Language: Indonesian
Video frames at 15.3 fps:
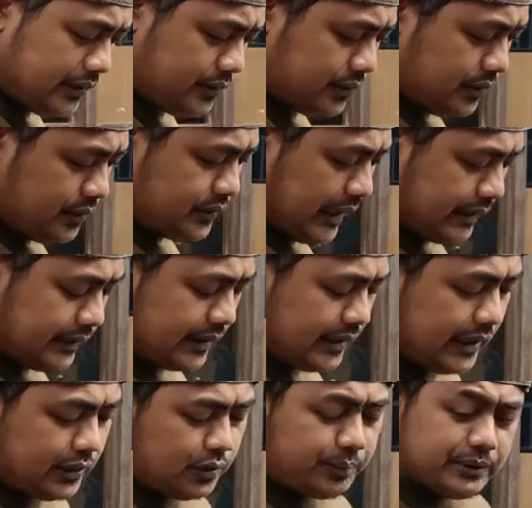itu jantan
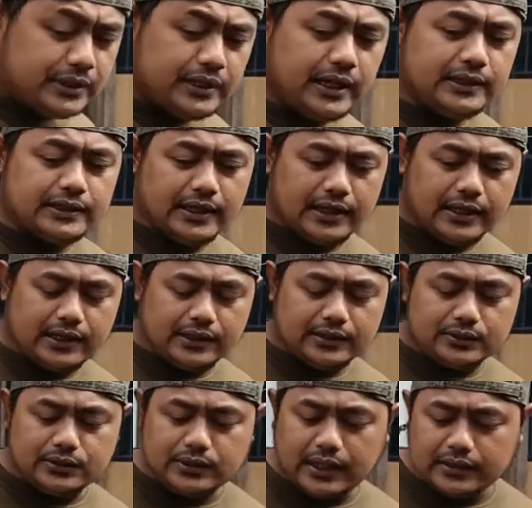atau betinanya
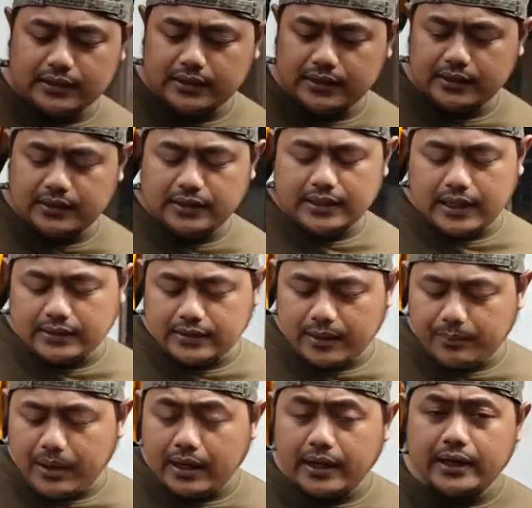itu nanti lihatnya
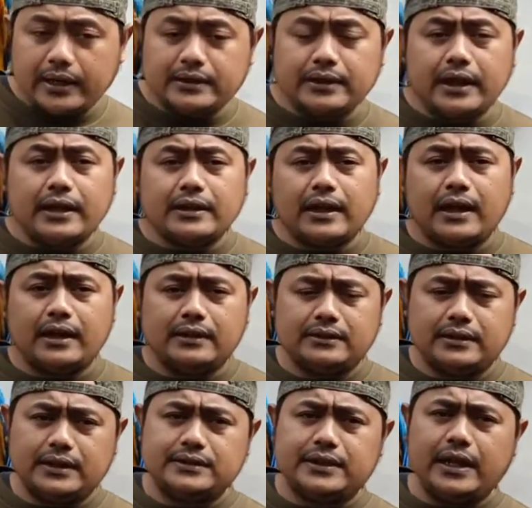pakai DNA
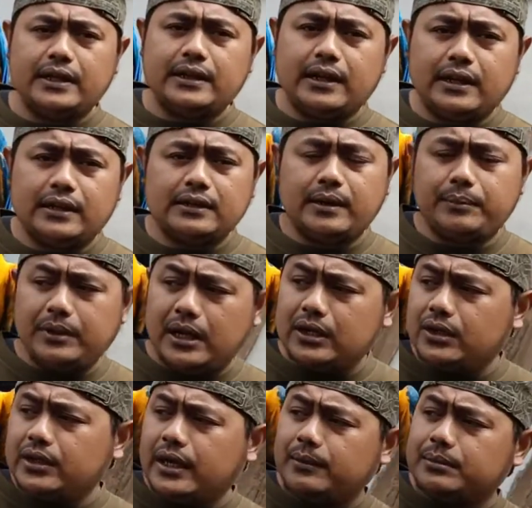tes DNA tapi
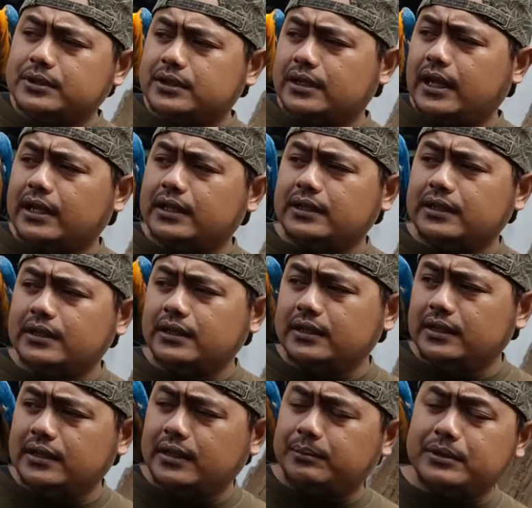kalau yang betina ini
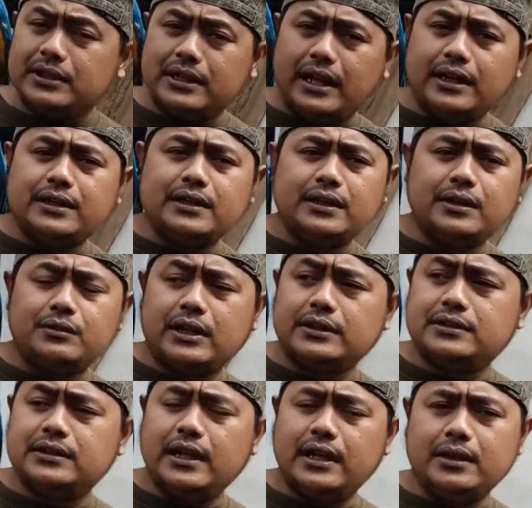ini betina ini ini
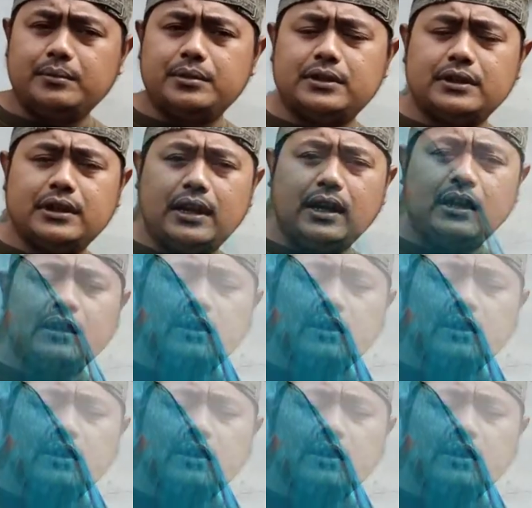betina ini betina